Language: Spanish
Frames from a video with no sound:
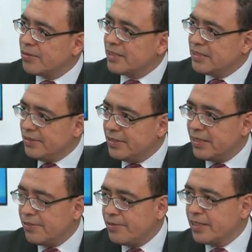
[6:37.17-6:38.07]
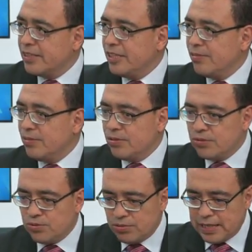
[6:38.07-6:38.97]
reciben en efectivo
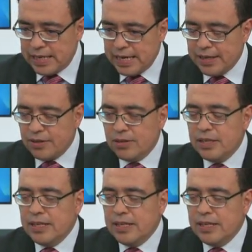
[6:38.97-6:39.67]
su salario,